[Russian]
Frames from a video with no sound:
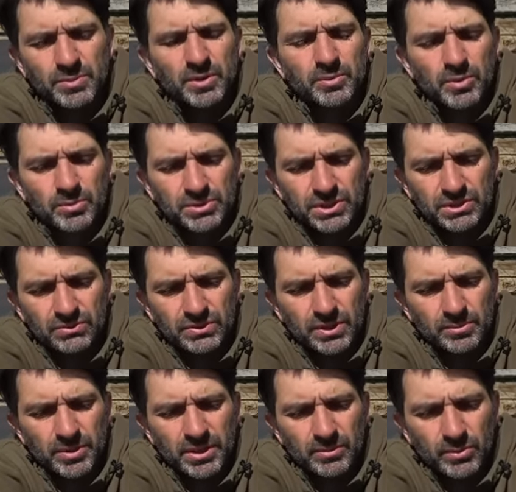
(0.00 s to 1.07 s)
при помощи этого
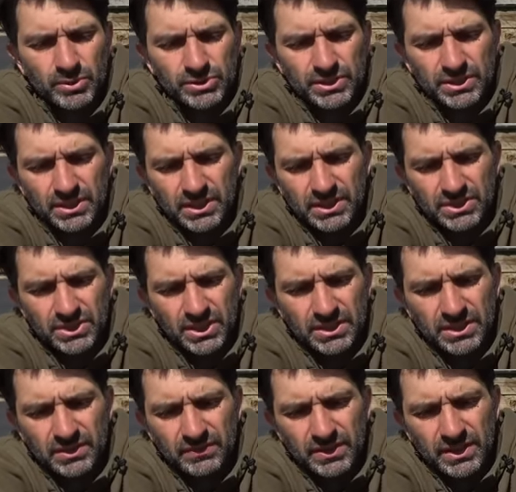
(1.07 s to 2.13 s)
ниппеля можете
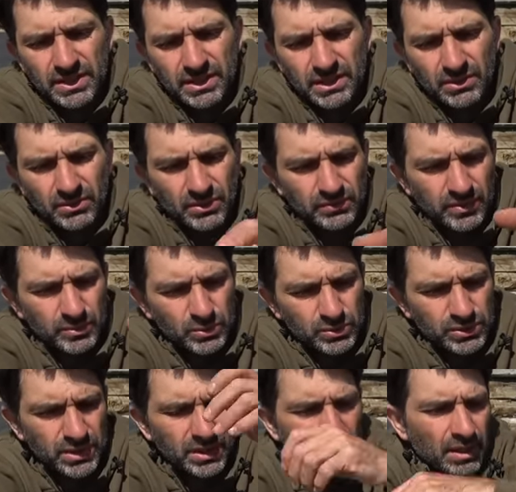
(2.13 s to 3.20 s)
накачать, давление какое вам
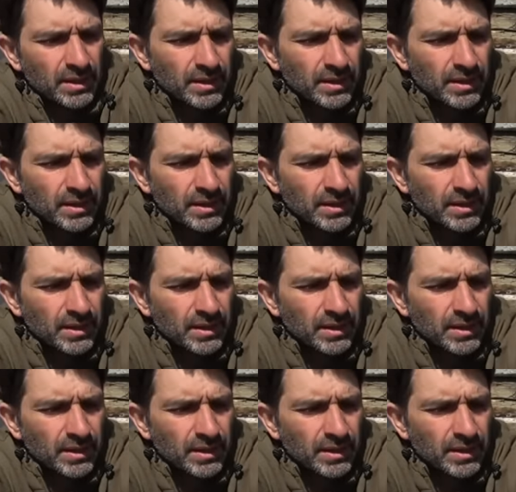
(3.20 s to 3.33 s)
нужно.